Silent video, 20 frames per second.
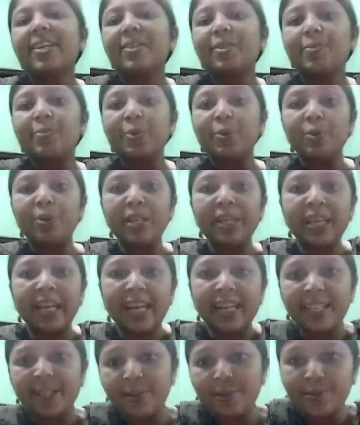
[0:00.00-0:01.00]
তো বন্ধুরা
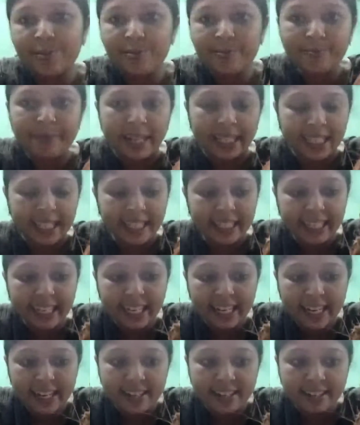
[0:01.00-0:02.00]
এই দেখুন বাজার
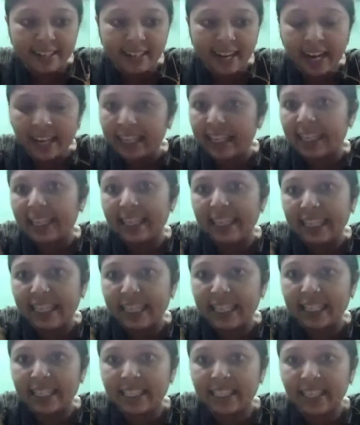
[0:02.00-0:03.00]
থেকে না নারকেল
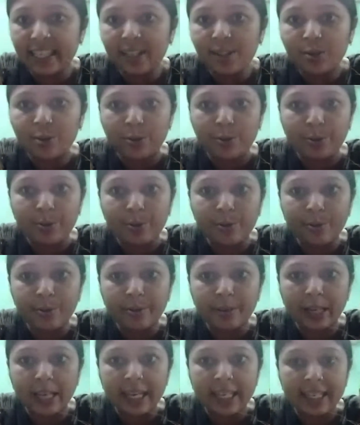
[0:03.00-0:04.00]
নিয়ে এসছে তো
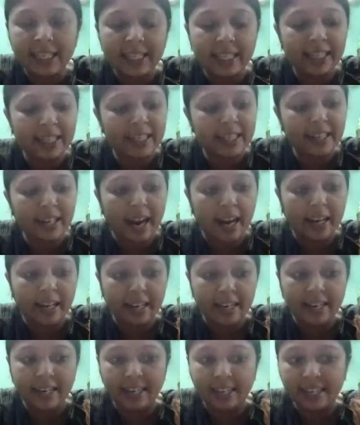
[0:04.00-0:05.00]
এই তিনটে
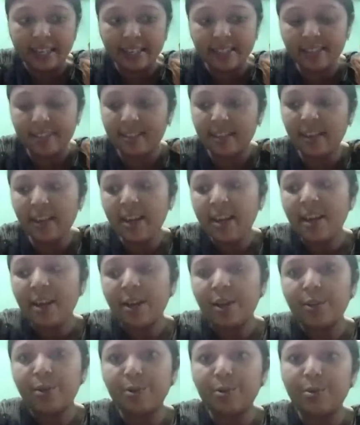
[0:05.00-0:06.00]
নারকেল নিয়ে এসছে
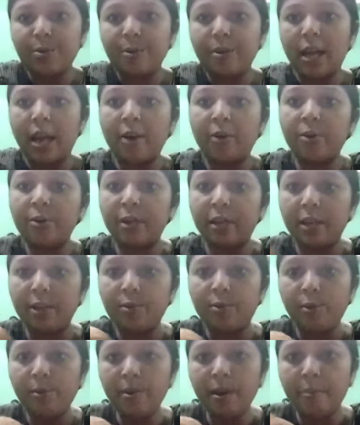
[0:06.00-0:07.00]
তো এখন
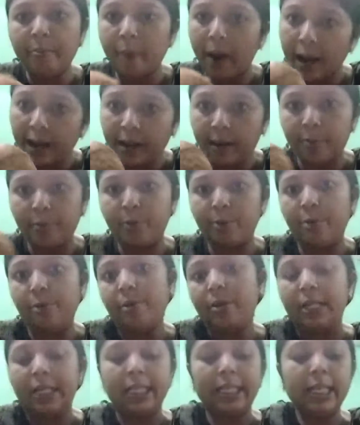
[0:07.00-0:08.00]
এগুলো না ফাটাবো
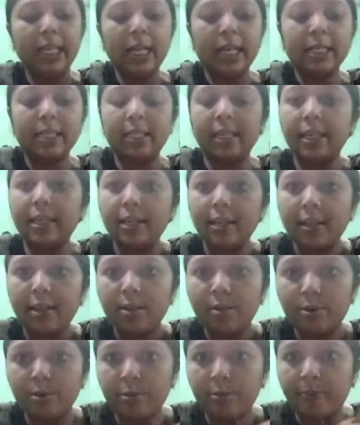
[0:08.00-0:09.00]
ঠিক আছে
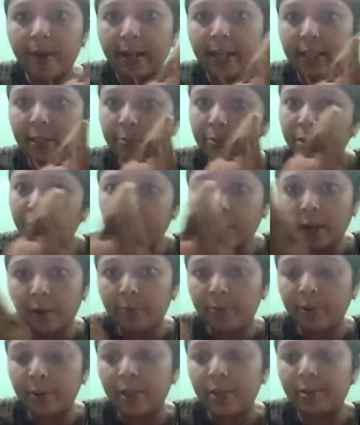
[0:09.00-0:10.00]
তো ফাটিয়ে পরে
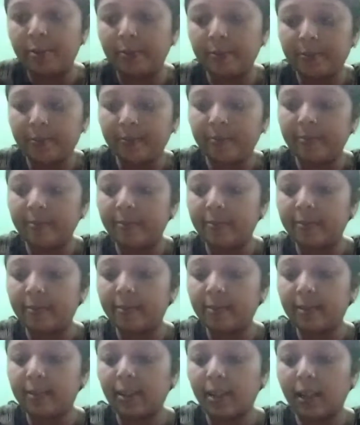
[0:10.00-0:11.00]
তারপরে
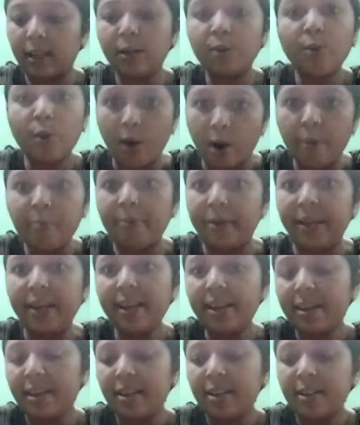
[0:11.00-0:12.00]
এগুলো হবে
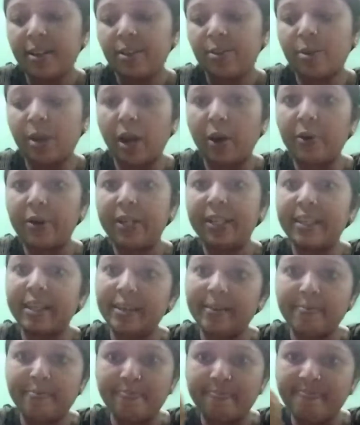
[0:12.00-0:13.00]
তো এখন
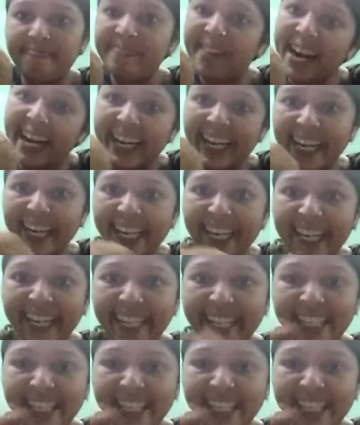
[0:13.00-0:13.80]
এটা ফাটায়